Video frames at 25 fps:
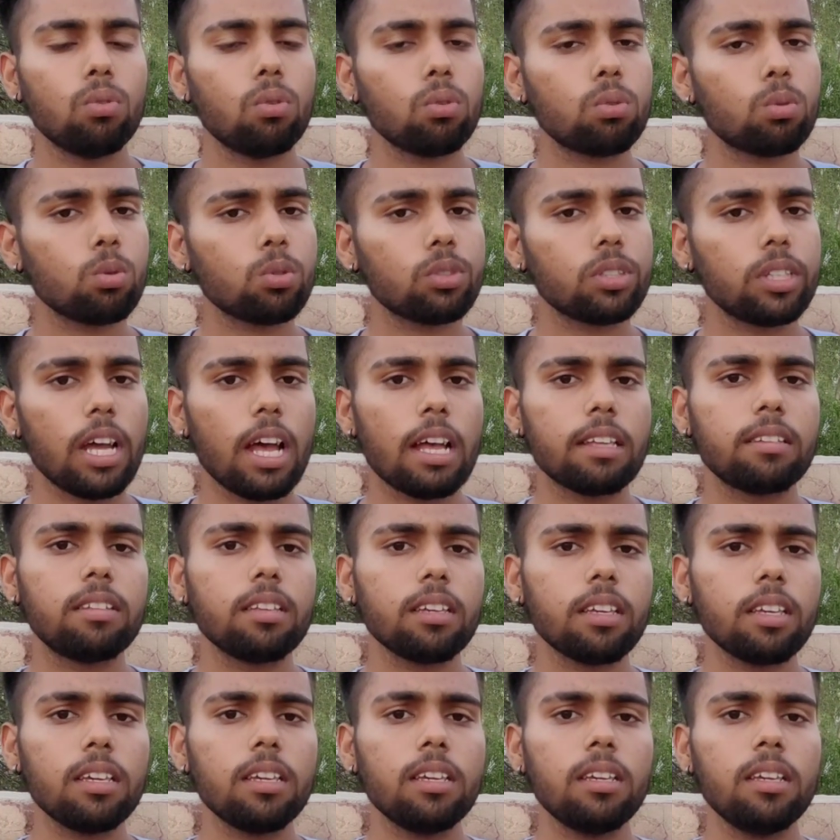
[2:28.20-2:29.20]
दोस्तों
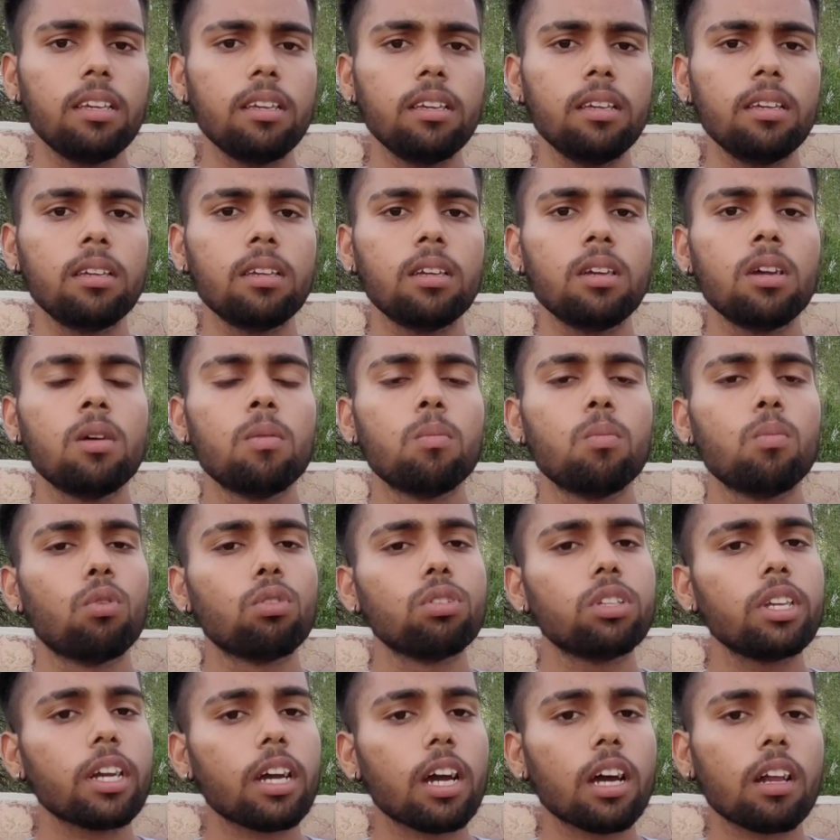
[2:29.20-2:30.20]
जैसे कि
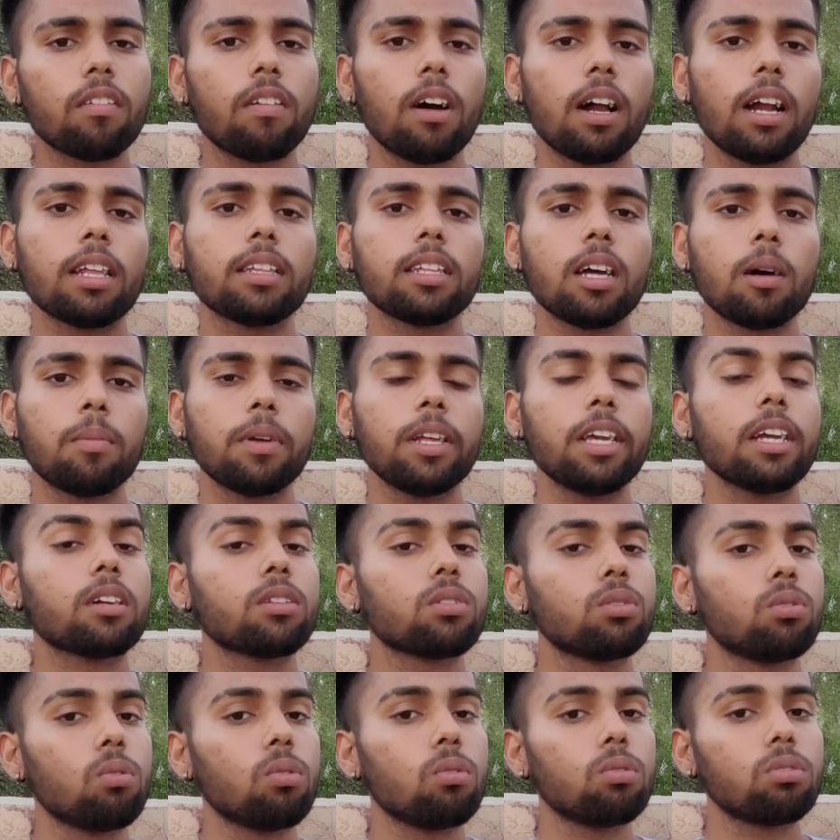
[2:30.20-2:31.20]
मुझे करवाना था अपने
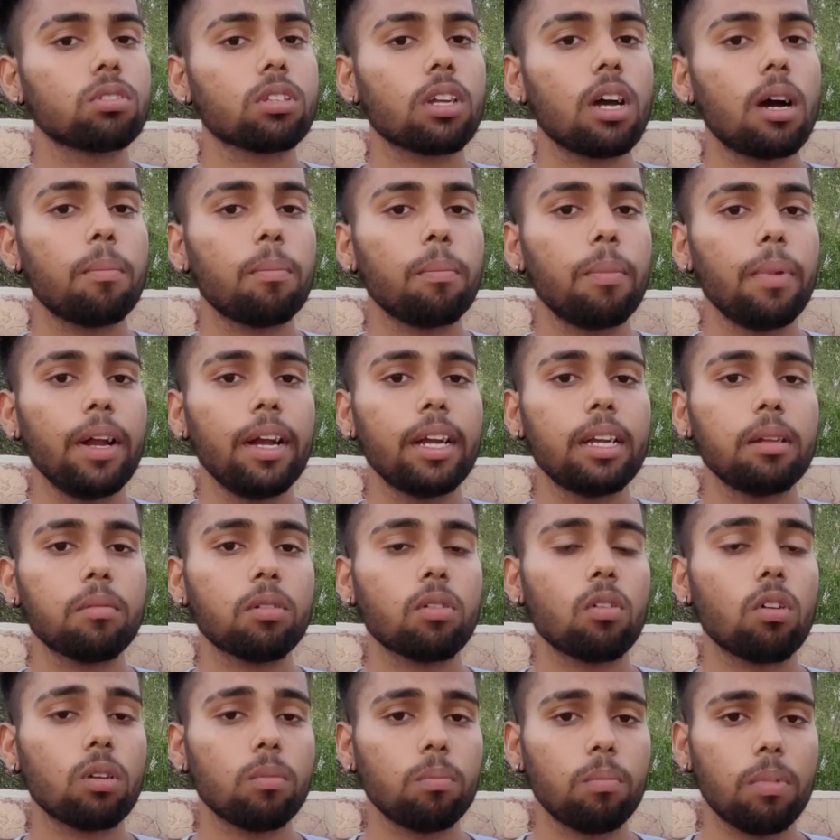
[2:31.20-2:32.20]
एक दोस्त का
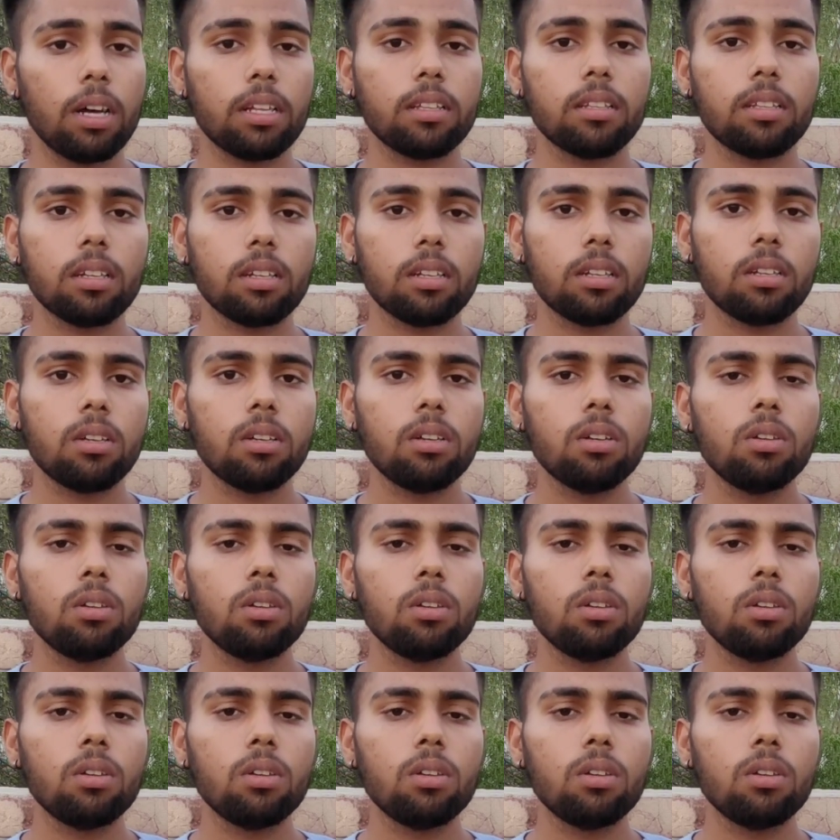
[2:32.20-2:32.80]
पेटीएम अकाउंट बंद